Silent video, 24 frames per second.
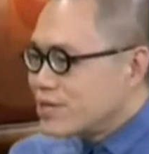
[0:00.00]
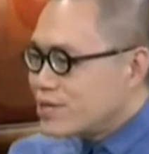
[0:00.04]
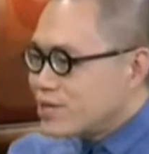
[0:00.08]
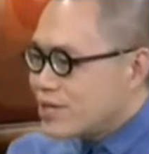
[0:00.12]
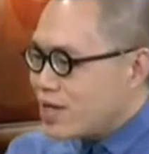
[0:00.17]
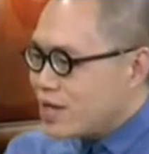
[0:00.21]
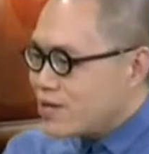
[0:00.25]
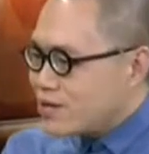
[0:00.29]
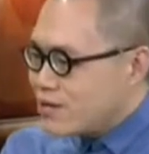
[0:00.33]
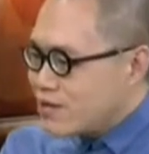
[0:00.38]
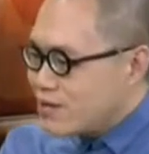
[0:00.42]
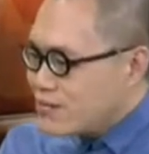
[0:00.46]

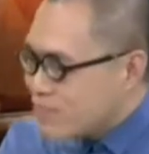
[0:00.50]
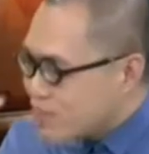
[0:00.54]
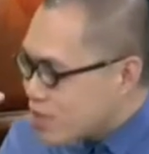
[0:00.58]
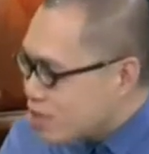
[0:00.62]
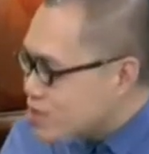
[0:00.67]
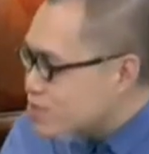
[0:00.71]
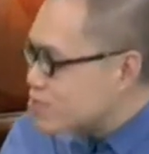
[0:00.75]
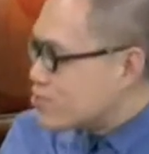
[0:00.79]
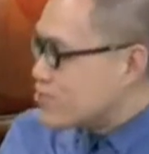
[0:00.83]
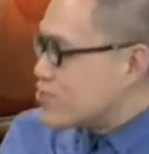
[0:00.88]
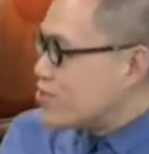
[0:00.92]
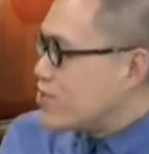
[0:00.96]
它一
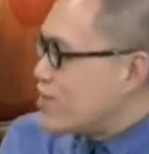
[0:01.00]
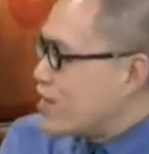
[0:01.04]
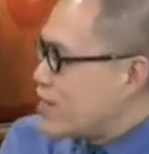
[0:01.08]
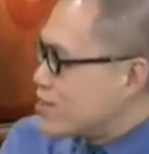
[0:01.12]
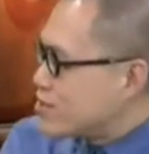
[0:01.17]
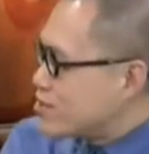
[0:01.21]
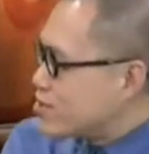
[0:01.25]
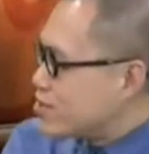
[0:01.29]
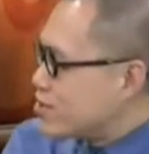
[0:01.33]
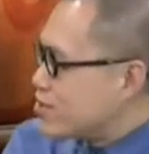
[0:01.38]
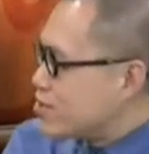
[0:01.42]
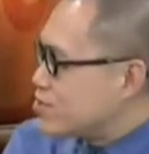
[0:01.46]
民主化
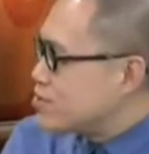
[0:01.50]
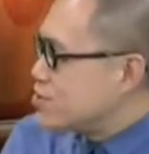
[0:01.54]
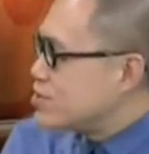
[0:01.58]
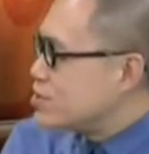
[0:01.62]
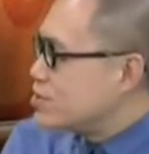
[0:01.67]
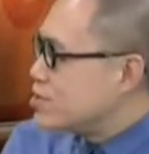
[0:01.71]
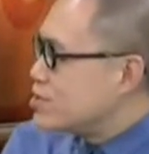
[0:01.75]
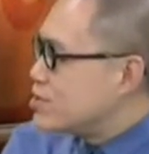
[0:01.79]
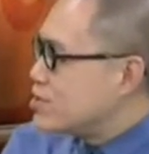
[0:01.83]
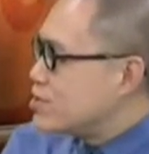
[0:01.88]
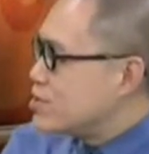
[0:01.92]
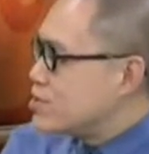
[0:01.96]
之后，
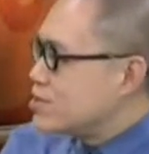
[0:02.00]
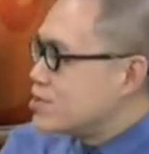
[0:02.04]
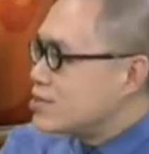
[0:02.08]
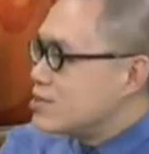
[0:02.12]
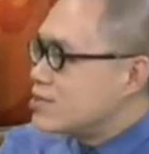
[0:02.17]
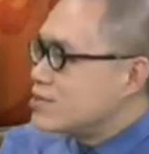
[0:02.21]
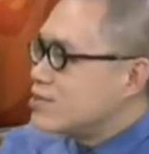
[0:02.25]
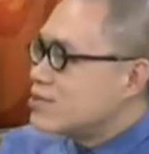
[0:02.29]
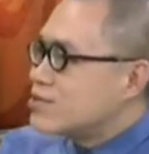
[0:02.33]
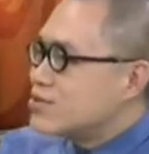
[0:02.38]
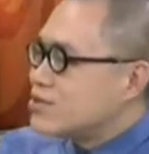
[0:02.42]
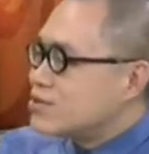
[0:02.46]
本土
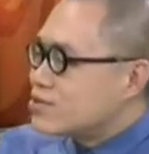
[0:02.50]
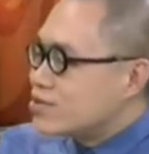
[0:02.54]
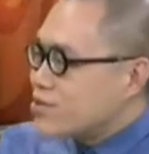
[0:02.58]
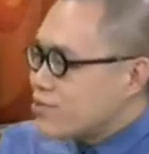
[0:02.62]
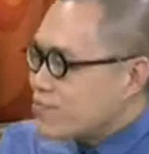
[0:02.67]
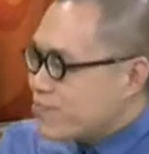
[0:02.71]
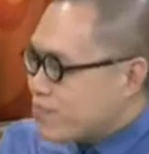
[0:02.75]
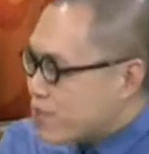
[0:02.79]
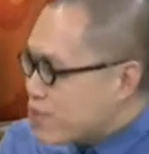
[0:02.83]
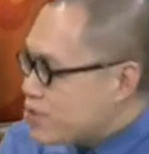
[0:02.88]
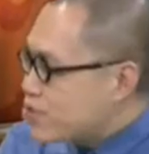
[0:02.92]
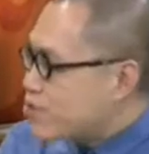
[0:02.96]
化就
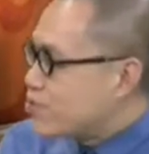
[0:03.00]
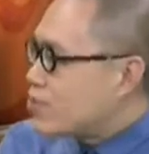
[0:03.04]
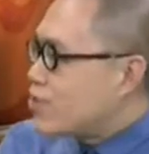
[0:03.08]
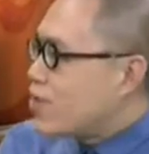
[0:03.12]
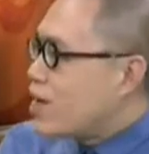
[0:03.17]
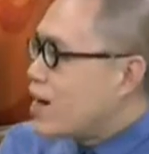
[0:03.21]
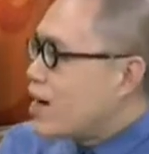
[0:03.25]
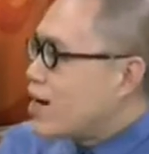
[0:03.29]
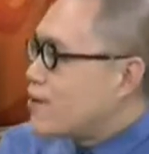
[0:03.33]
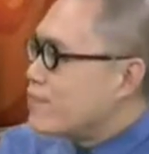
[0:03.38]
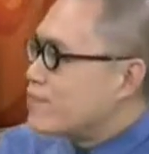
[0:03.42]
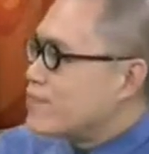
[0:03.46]
本土
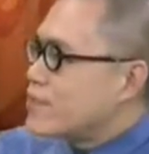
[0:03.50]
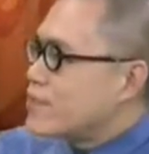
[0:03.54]
化